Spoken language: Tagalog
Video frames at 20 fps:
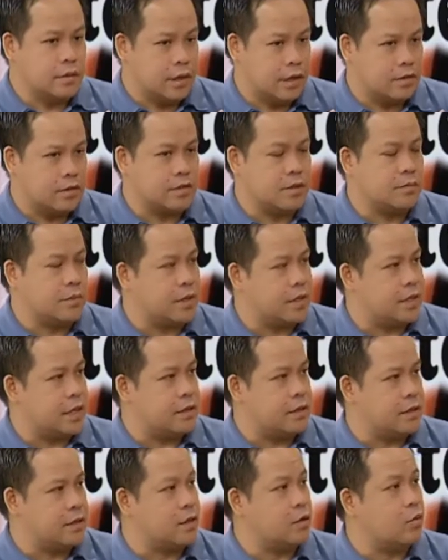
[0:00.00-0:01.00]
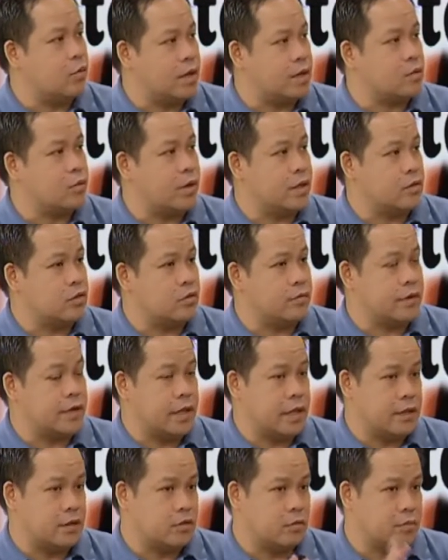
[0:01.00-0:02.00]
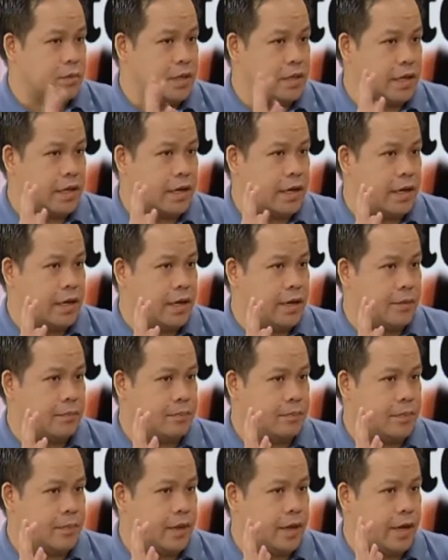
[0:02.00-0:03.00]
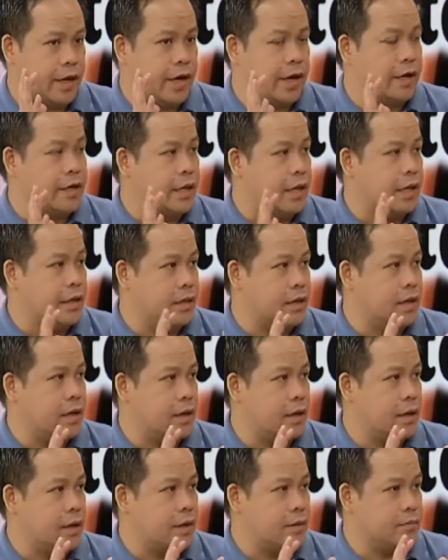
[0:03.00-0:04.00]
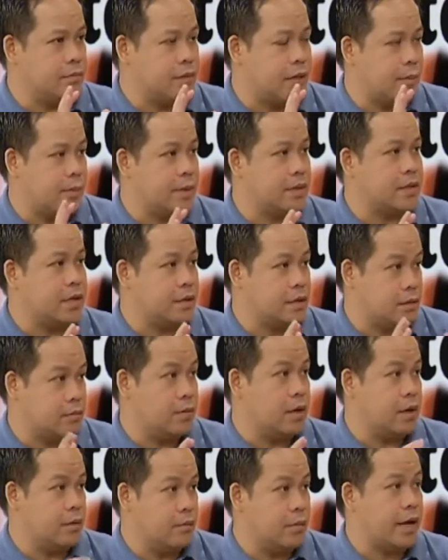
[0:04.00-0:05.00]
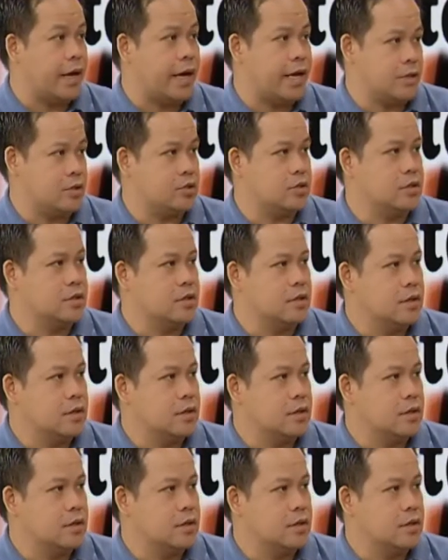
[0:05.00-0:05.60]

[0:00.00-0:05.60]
tinitingnan pa rin natin na yung 120 over 80 yung pinaka area na dapat nating ma- catch